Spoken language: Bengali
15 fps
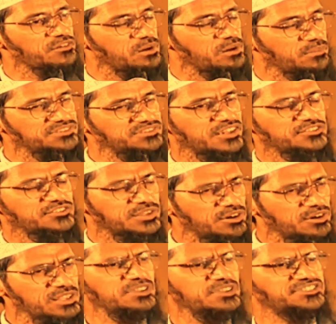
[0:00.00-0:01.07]
নবী মোহাম্মদ সাল্লাহ
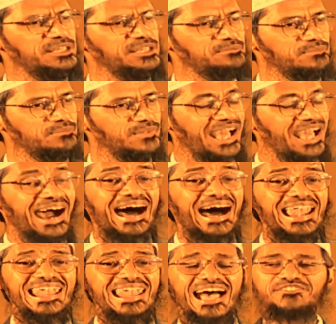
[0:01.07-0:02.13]
সাল্লাম মুসলমান ছিলেন
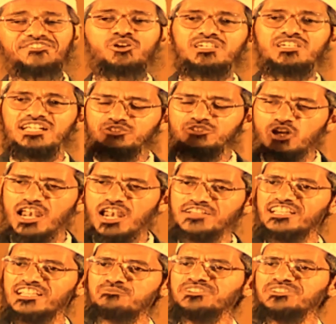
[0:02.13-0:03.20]
আল্লাহ বলেছেন আমরা
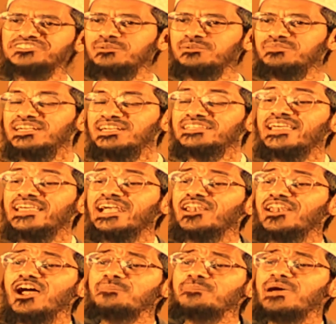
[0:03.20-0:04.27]
হব মুসলমান
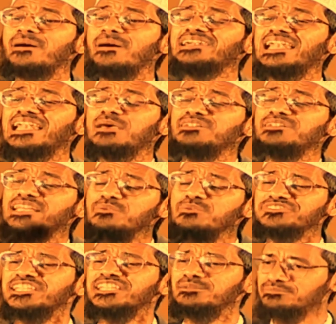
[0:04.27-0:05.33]
মুসলমানের চেয়ে ভালো
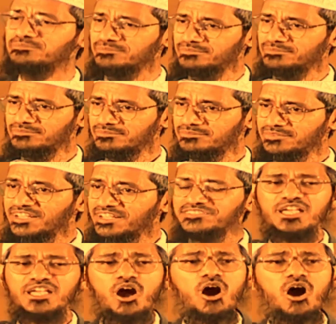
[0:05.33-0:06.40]
কোনো বিশেষণ নেই
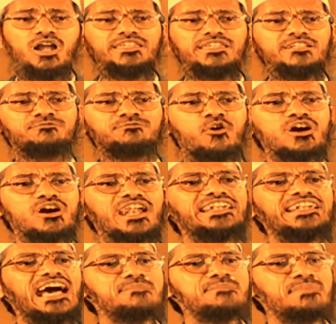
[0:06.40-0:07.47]
আর চারজন
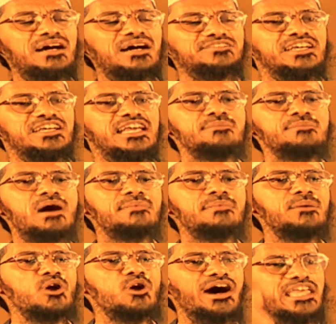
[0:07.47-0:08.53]
বিখ্যাত ইমামের সবাই
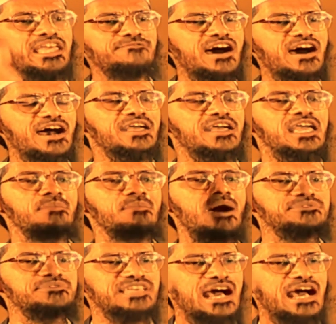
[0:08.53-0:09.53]
ইমাম আবু হানিফা ইমাম